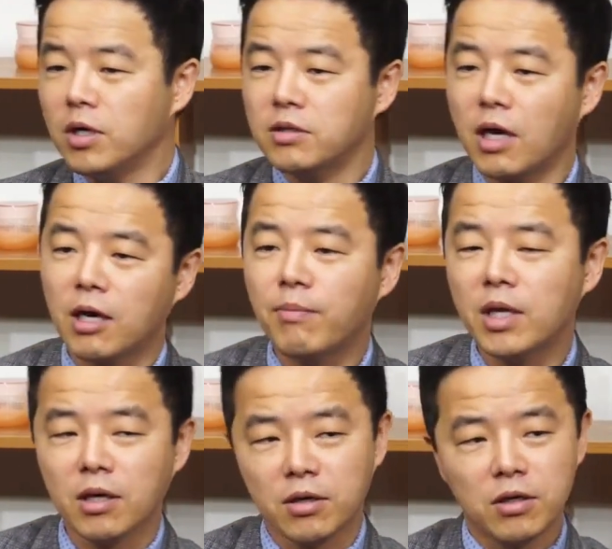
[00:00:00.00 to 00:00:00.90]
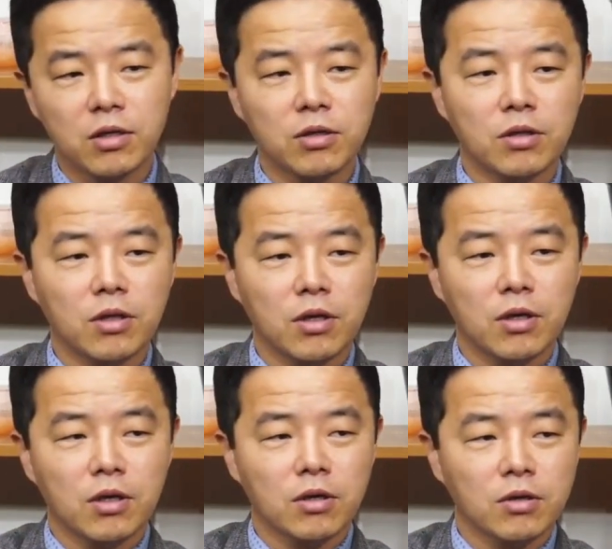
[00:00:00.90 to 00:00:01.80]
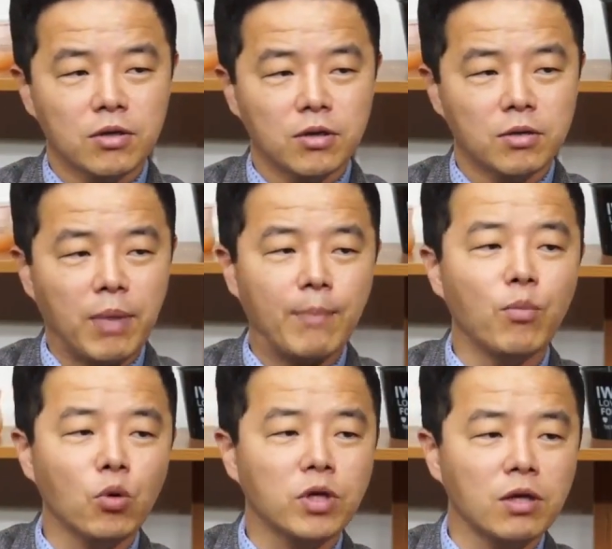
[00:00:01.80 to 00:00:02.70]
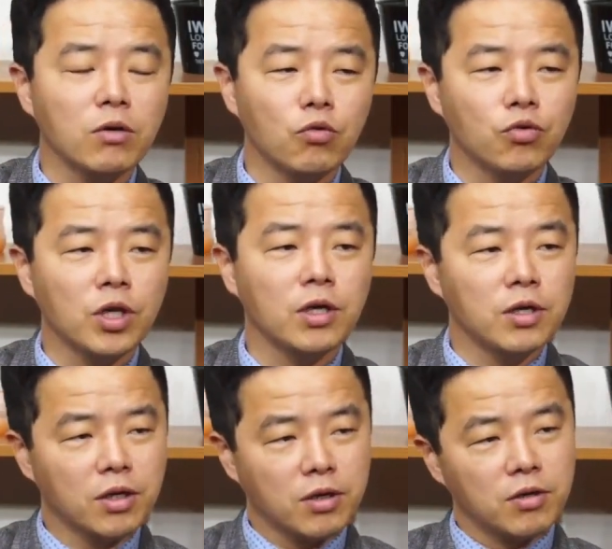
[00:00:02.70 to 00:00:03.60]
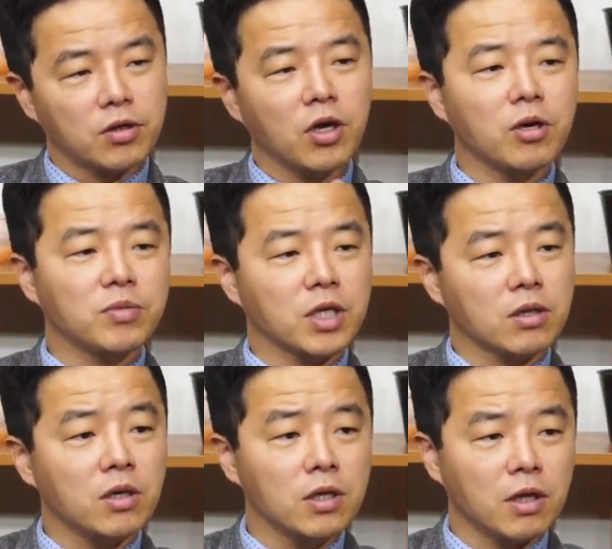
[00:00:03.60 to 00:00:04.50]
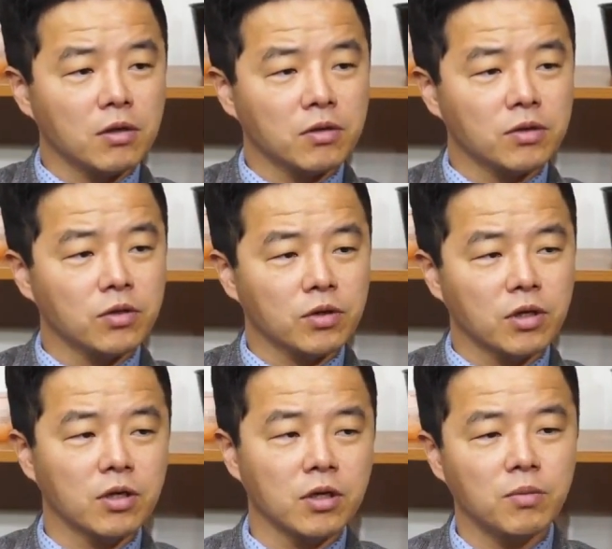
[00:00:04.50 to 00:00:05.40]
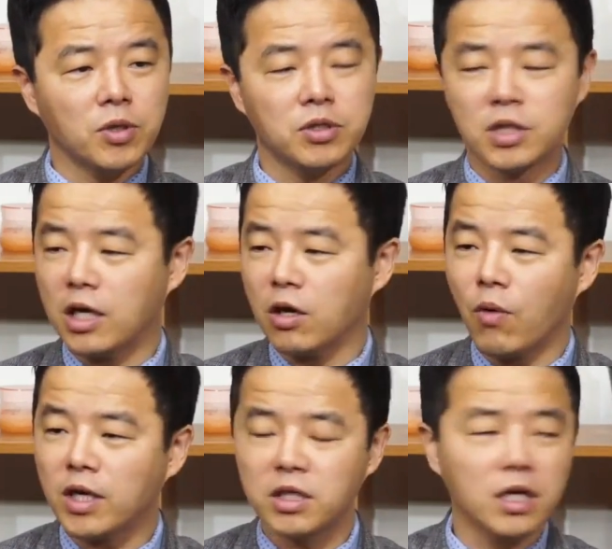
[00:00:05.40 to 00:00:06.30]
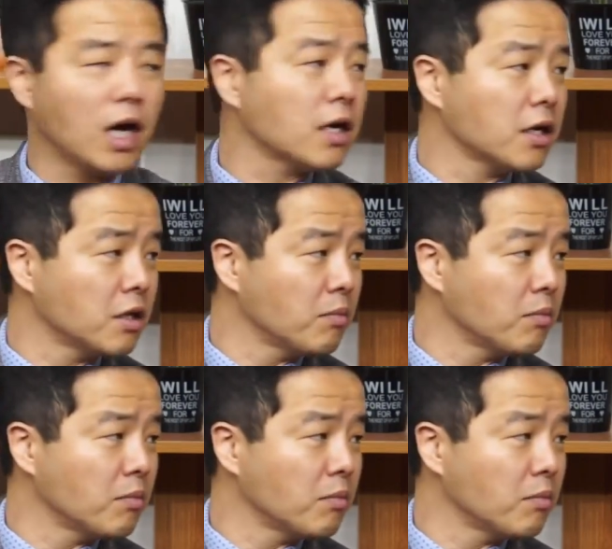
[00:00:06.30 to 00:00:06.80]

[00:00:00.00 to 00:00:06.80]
사람마다 그런 그 반복되는 루틴의 그 경험치가 틀리다는 거죠. 그거를 먼저 자기가 확실히 알아야